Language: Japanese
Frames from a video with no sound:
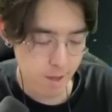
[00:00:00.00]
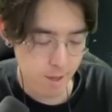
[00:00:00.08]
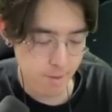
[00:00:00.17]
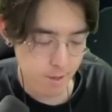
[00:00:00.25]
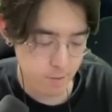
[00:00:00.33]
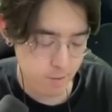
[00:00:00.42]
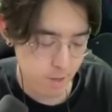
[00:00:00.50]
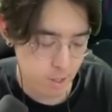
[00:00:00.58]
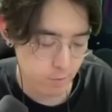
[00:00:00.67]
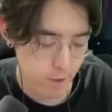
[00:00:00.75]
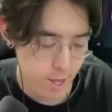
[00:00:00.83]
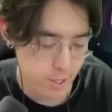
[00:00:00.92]
まあまあまあ、今
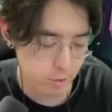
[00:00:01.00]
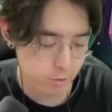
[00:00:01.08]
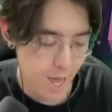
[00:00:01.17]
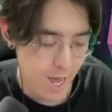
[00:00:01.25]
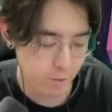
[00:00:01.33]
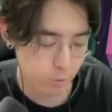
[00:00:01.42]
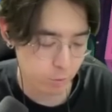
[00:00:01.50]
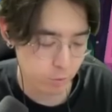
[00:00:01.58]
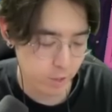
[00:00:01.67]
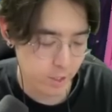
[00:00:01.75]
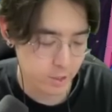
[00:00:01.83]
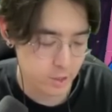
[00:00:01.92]
のはよくあるこ
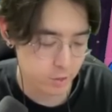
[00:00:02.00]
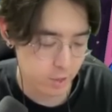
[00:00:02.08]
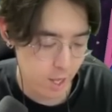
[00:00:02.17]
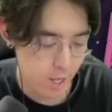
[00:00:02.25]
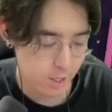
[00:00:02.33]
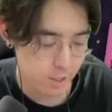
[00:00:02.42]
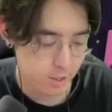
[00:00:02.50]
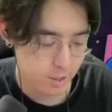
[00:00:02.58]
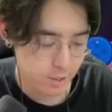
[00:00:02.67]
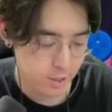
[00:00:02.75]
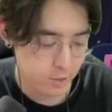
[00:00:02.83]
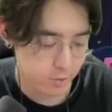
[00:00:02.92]
となんですよね。
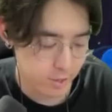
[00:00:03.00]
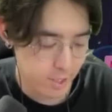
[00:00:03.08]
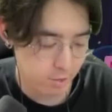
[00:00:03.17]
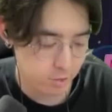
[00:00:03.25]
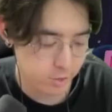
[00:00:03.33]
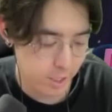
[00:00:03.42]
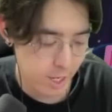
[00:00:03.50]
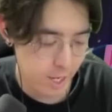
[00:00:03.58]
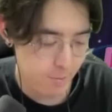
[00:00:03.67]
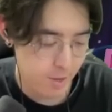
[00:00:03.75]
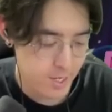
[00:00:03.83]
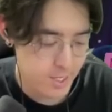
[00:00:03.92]
1人倒した
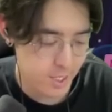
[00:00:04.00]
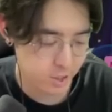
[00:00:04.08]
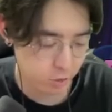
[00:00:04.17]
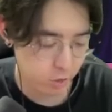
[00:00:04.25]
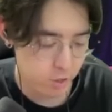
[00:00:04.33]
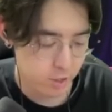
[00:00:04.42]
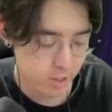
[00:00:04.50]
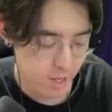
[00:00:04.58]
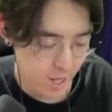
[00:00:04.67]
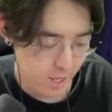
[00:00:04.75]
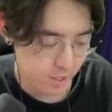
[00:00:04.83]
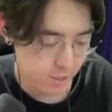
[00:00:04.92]
ら、まあいいんでしょう。
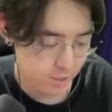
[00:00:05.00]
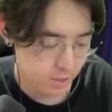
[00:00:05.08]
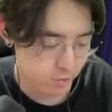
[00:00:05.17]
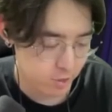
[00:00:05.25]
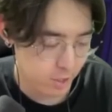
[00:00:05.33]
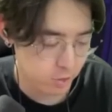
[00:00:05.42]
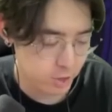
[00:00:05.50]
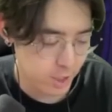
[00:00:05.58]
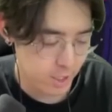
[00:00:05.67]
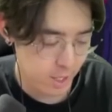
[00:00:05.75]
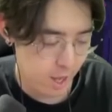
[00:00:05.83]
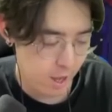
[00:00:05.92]
ね。1人倒し
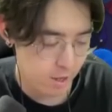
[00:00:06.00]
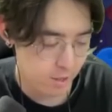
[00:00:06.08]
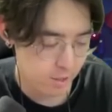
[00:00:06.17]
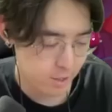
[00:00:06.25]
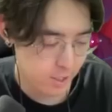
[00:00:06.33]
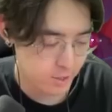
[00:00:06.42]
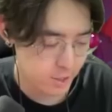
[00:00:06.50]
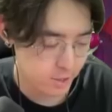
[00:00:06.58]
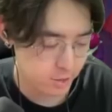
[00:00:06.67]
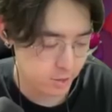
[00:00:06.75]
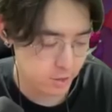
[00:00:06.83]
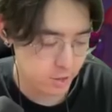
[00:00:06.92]
たんで、活
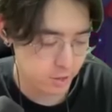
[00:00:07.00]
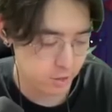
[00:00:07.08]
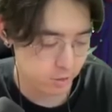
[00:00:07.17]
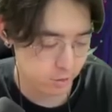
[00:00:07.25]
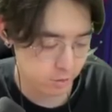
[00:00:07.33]
躍しすぎですよ。